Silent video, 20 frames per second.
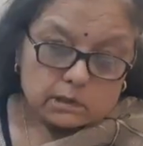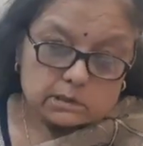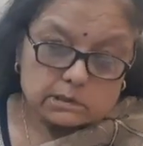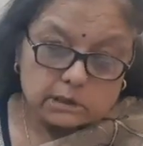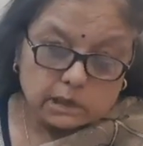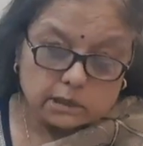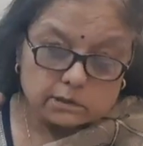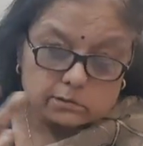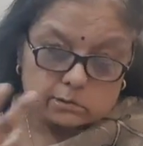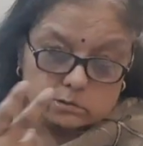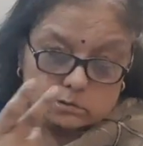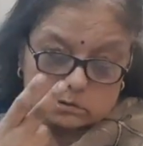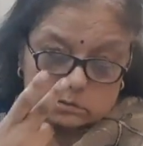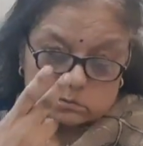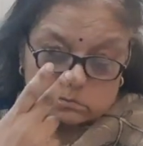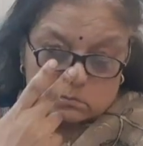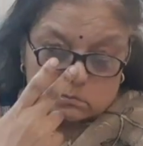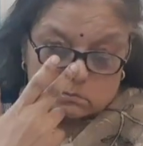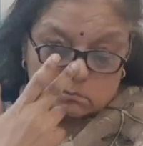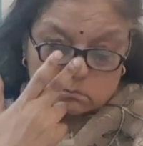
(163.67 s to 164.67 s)
साधु
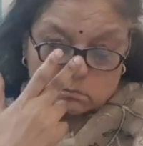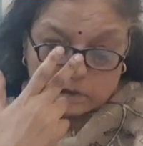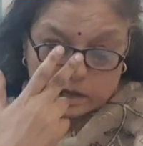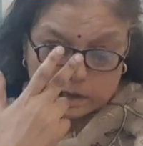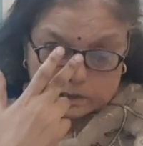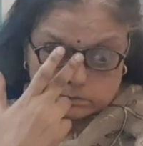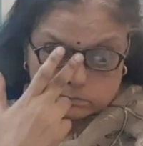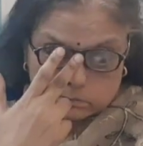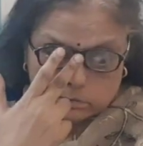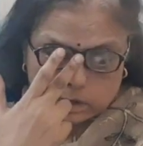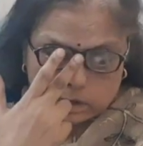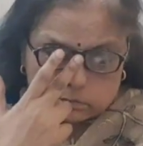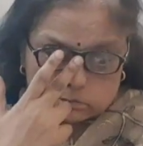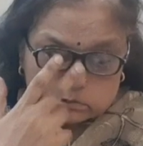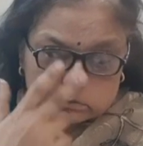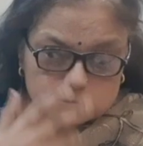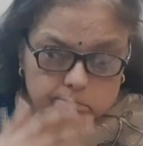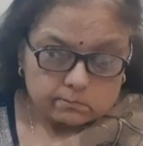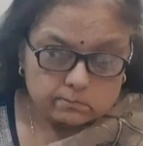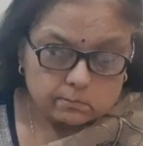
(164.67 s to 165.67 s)
महात्माओं
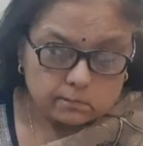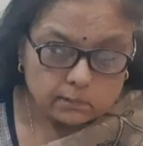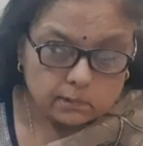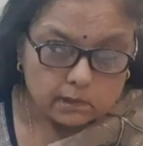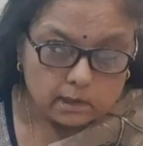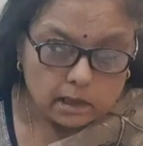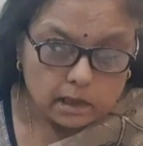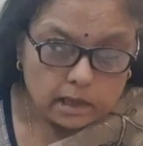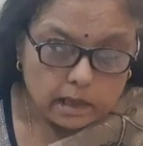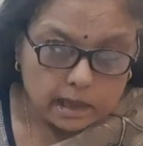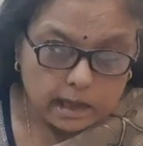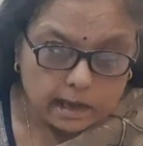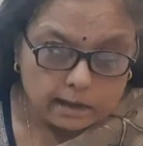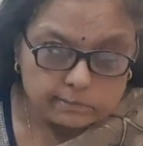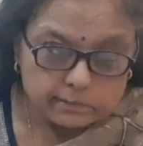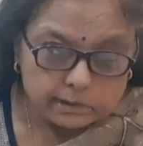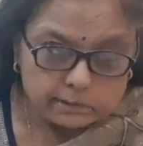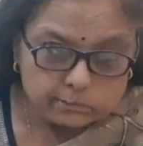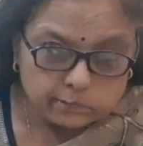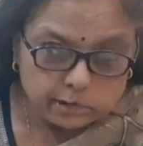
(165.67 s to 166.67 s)

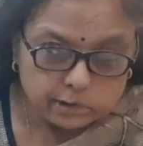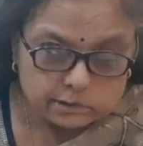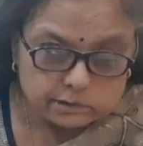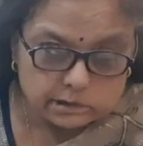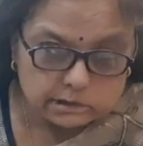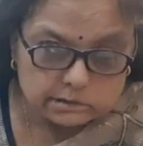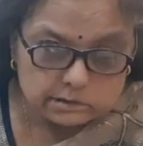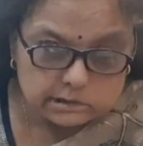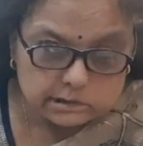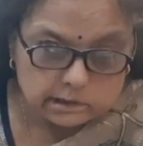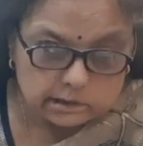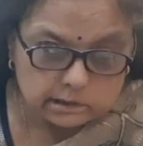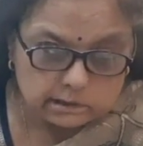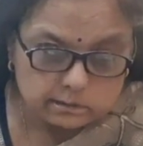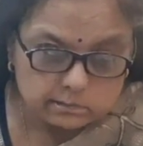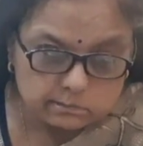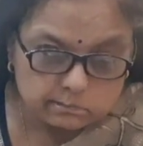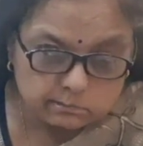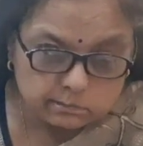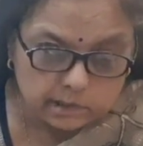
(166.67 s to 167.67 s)
आपने बहुत अच्छी
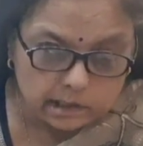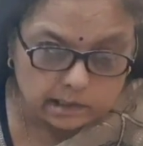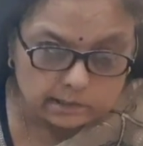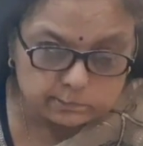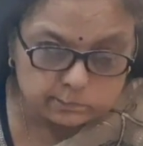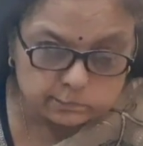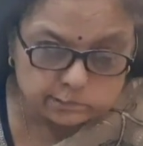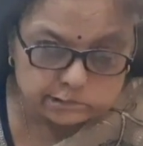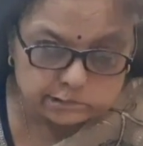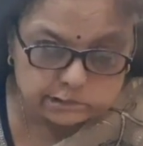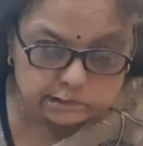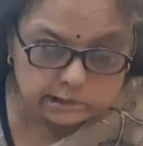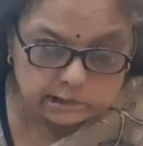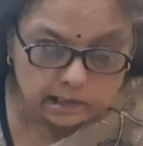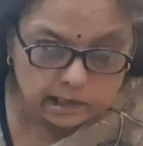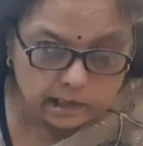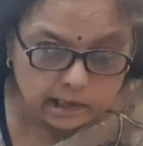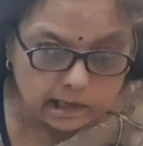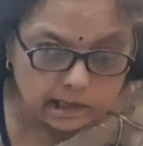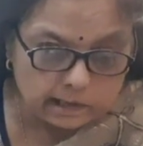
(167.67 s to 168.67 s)
बात पूछी
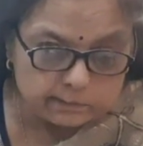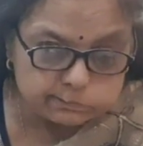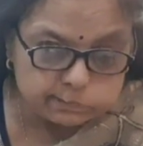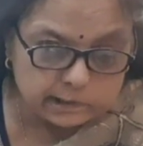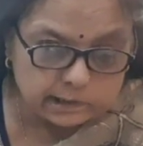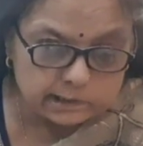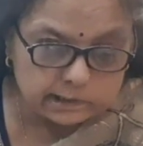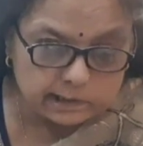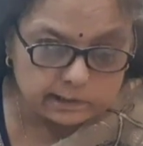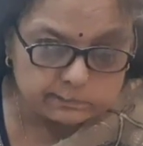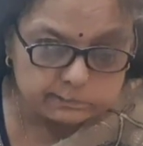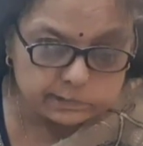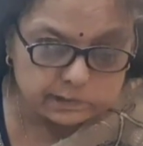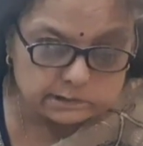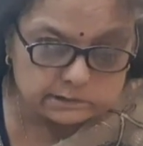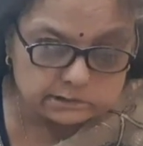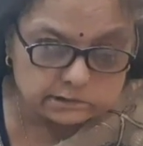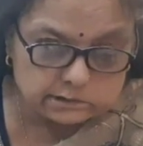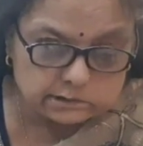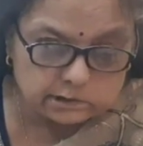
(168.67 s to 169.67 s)
है आपका यह
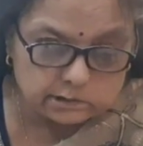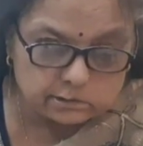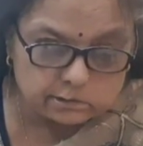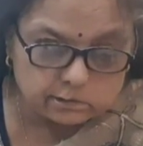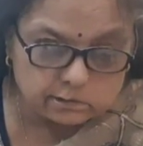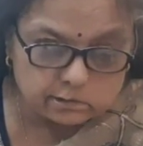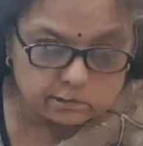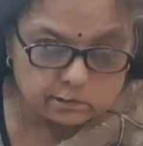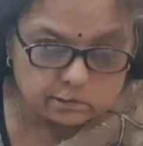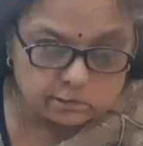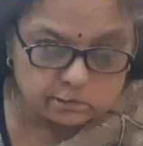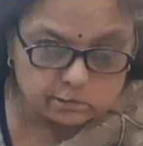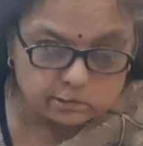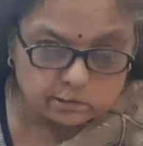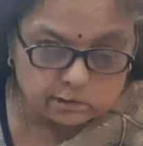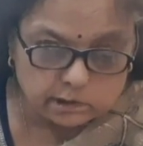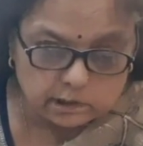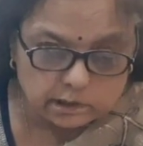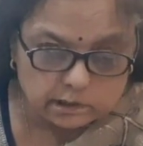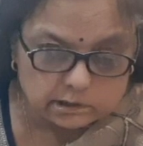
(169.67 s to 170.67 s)
प्रश्न तीनों
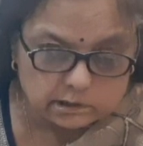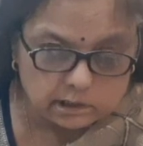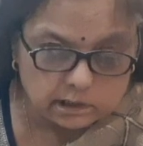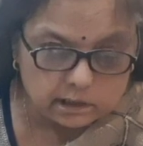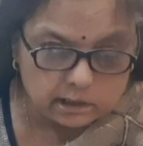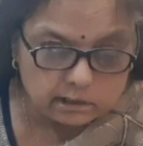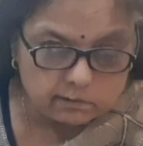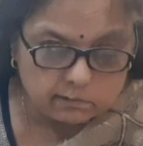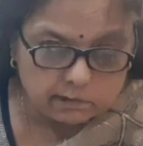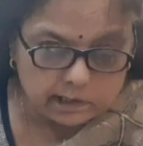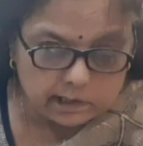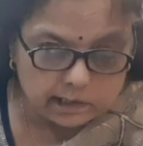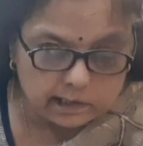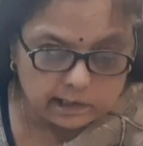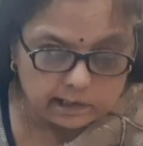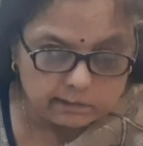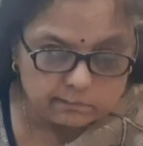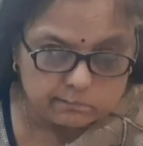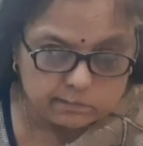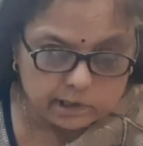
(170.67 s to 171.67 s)
लोगों का हित करने वाला
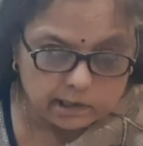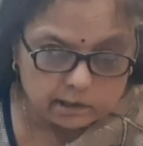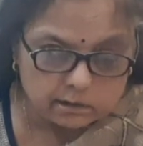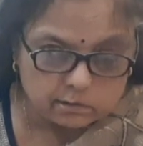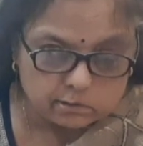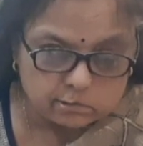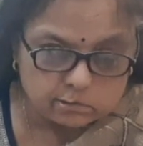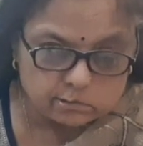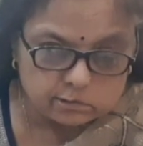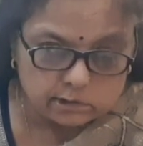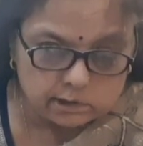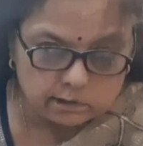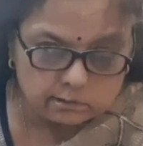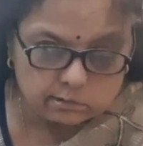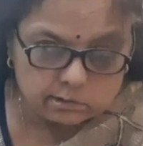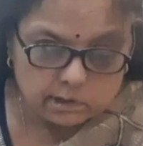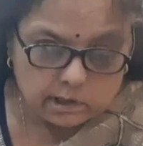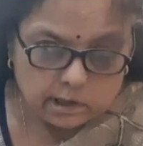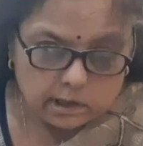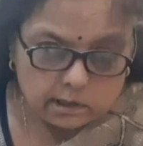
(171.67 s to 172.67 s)
है मैं
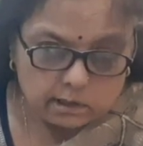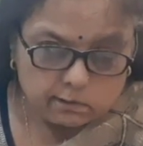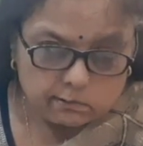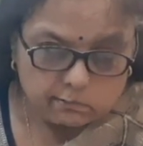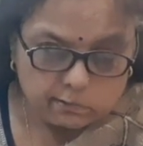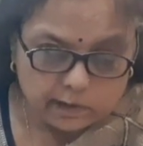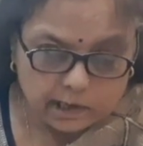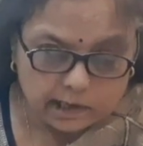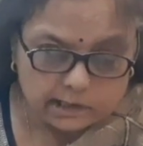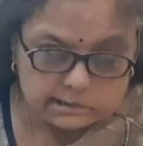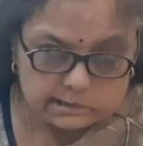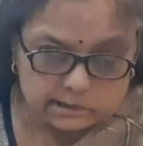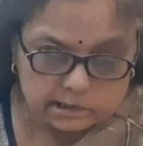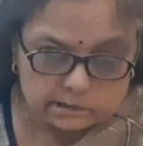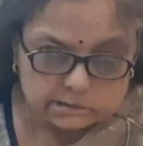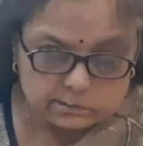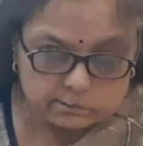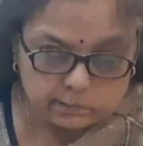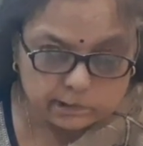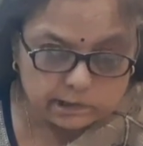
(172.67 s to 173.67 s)
गुरुदेव व्यास
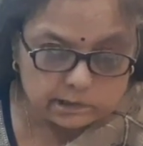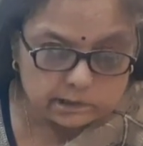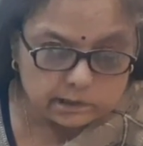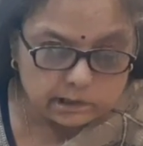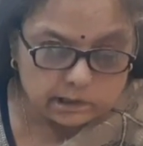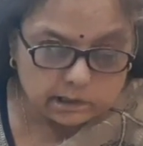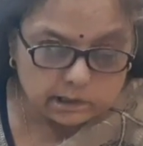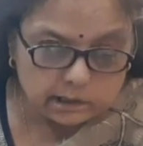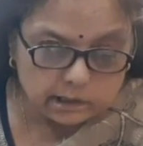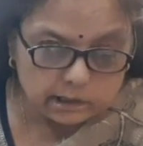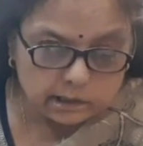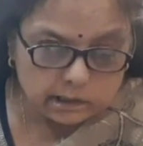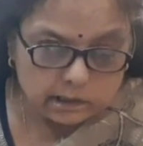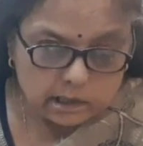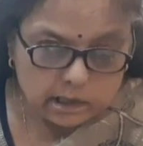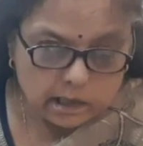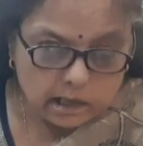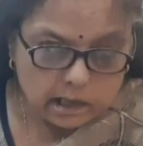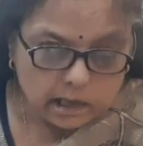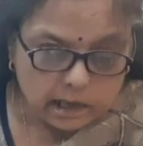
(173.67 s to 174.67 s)
का स्मरण करके
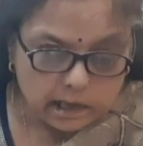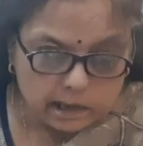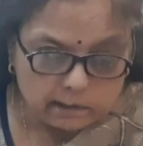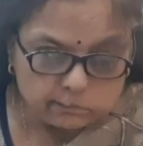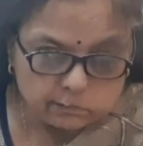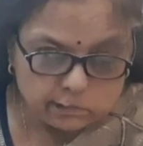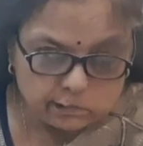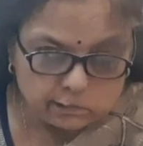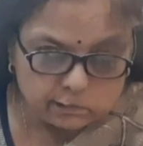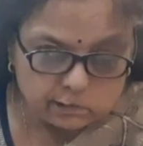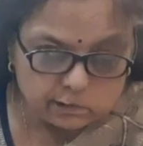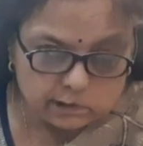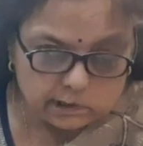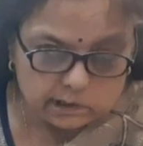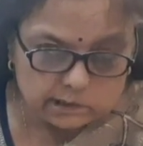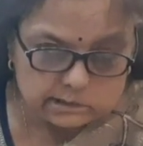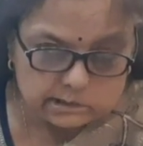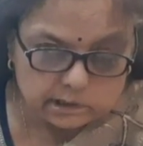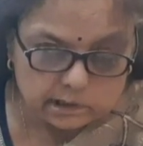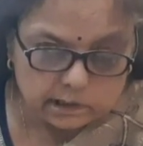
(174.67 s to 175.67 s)
आप लोगों
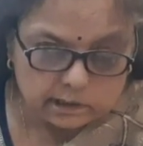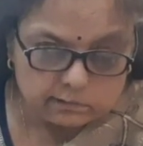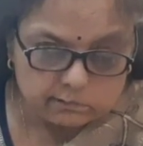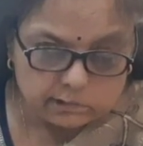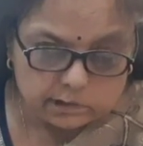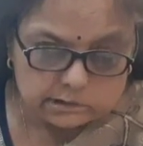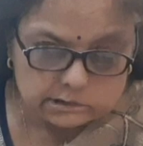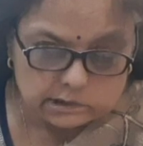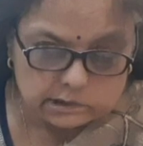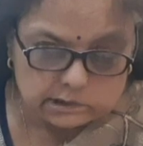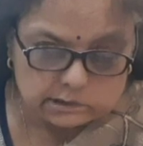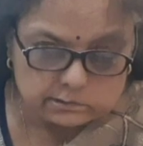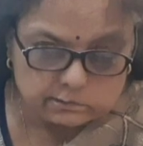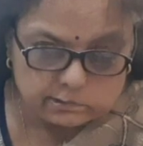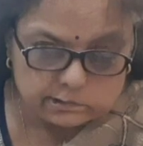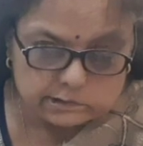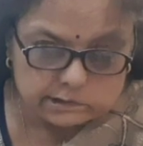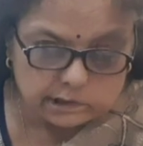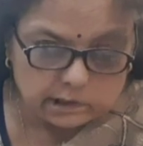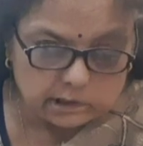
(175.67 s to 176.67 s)
के स्नेहवश इस
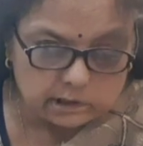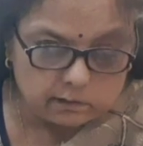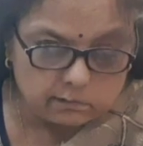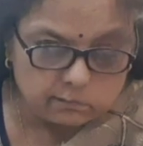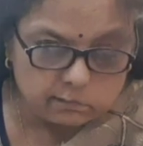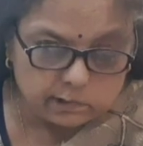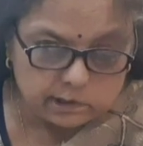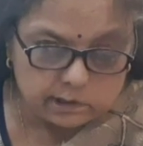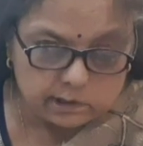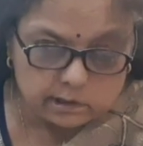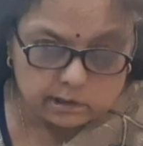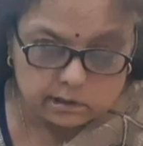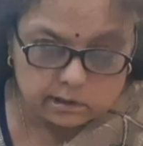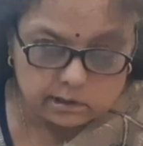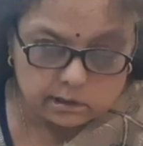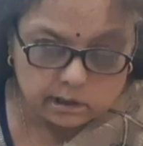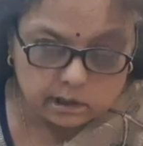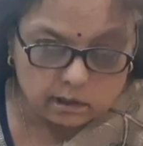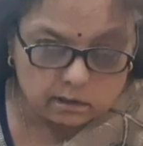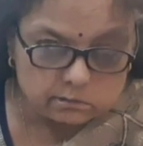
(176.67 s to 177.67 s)
विषय का
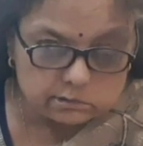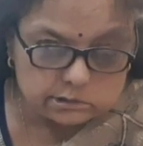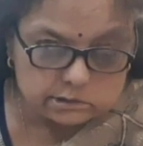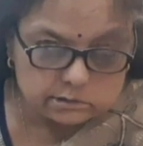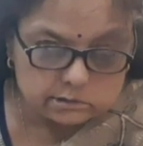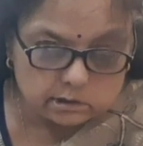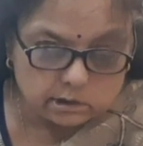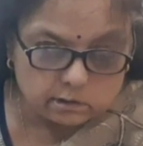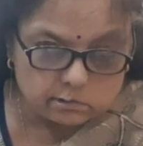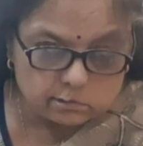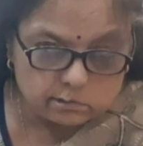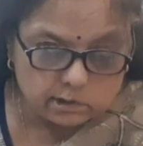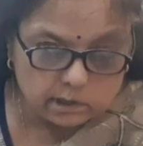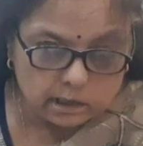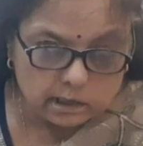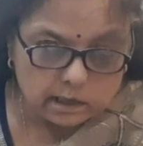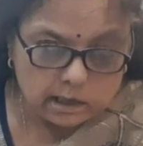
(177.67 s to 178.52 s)
वर्णन अवश्य करूँगा